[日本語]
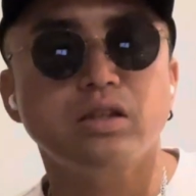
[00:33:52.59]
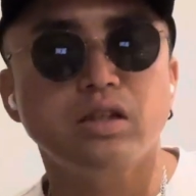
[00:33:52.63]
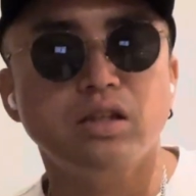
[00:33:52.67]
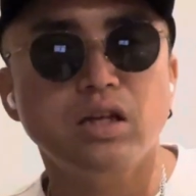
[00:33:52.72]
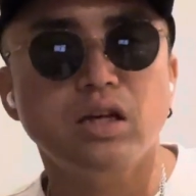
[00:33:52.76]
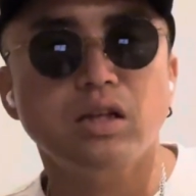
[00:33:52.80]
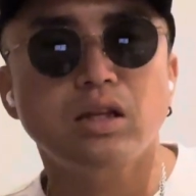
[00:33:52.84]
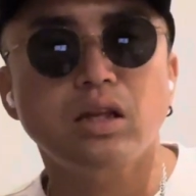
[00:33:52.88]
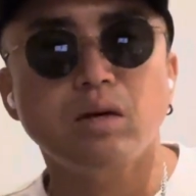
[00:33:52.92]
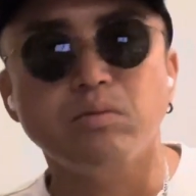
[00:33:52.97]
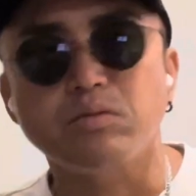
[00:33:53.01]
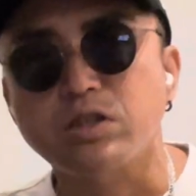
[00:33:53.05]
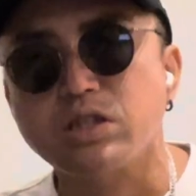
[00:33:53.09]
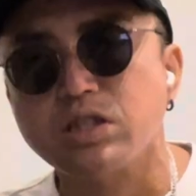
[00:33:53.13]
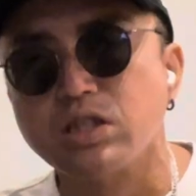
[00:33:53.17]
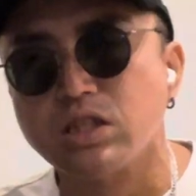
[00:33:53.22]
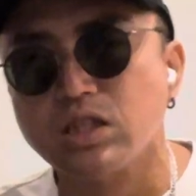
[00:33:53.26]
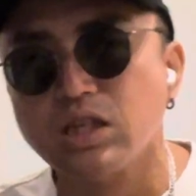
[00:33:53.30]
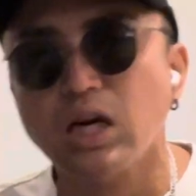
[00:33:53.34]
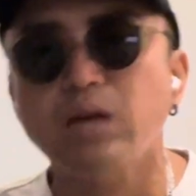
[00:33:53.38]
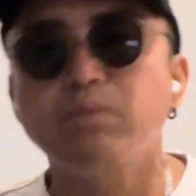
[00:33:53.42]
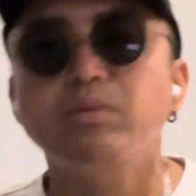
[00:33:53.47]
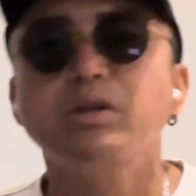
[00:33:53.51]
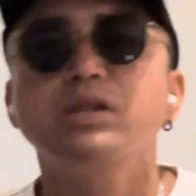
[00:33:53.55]
言ったら多分違
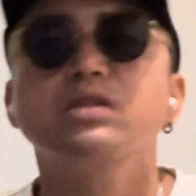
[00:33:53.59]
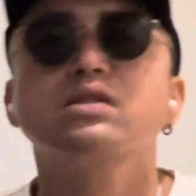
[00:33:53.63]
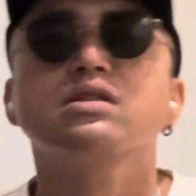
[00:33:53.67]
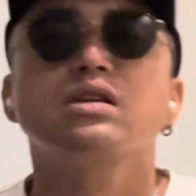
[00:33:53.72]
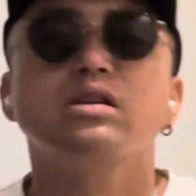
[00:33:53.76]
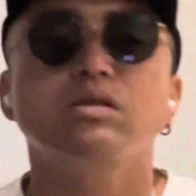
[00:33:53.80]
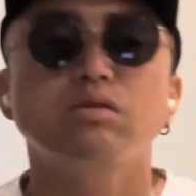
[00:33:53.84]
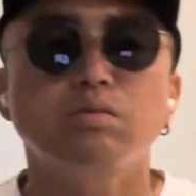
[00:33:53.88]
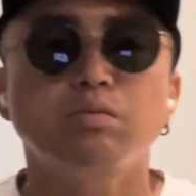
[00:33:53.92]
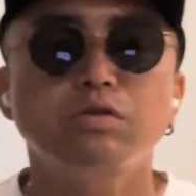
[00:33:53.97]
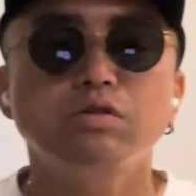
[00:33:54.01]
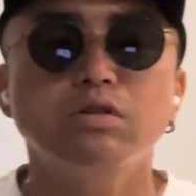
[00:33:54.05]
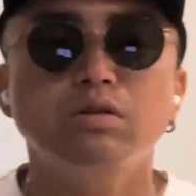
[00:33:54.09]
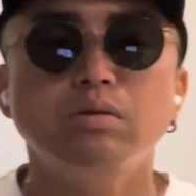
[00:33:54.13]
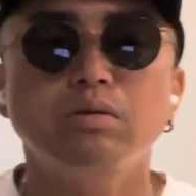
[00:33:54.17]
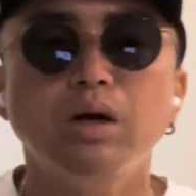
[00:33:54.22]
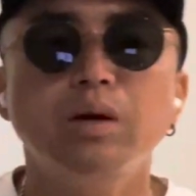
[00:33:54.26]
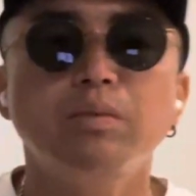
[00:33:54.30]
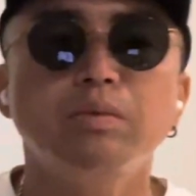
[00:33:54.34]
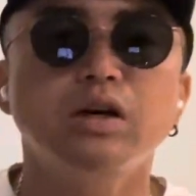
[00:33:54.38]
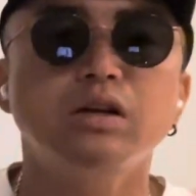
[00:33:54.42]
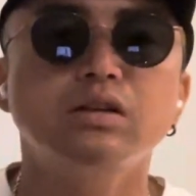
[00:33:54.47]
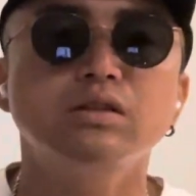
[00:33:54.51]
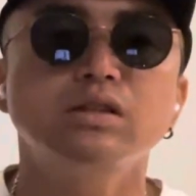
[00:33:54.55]
いますけど僕の場合
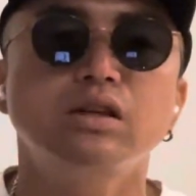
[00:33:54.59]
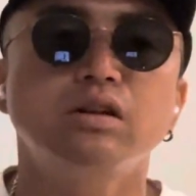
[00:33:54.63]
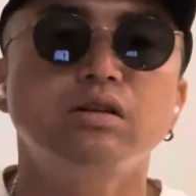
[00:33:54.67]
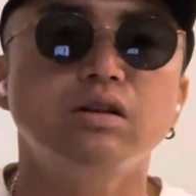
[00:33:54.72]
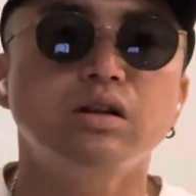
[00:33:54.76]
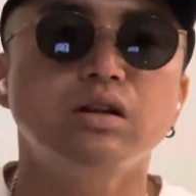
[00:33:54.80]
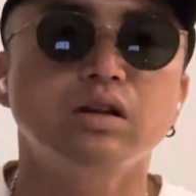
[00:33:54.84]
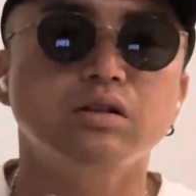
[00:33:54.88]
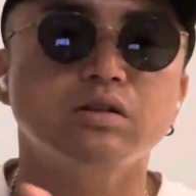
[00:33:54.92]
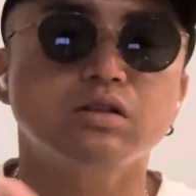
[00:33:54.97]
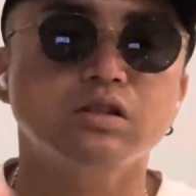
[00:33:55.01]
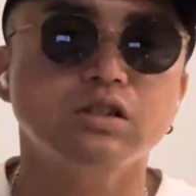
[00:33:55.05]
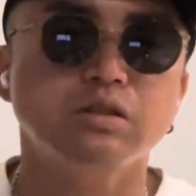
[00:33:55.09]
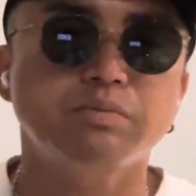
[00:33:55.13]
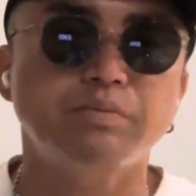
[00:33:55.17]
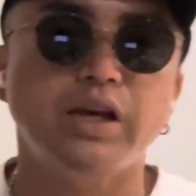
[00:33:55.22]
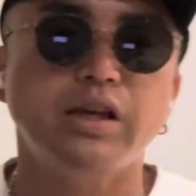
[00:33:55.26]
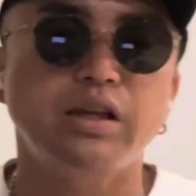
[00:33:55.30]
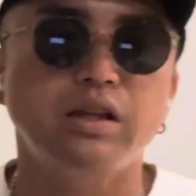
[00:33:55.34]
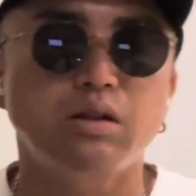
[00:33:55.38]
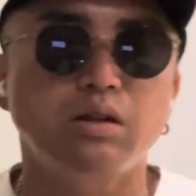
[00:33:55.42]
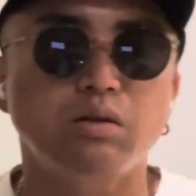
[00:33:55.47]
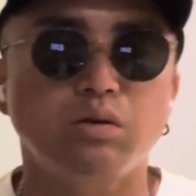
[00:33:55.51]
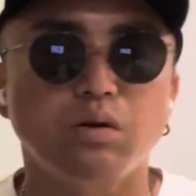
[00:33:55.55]
バルセロナと
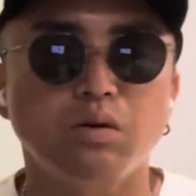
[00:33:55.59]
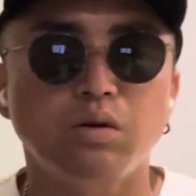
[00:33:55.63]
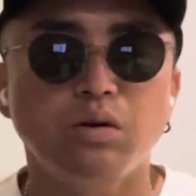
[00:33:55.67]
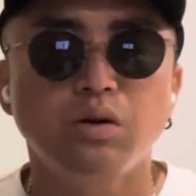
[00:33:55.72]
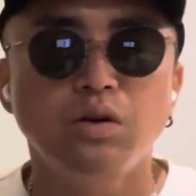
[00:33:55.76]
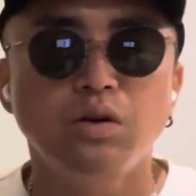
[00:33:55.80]
スペインの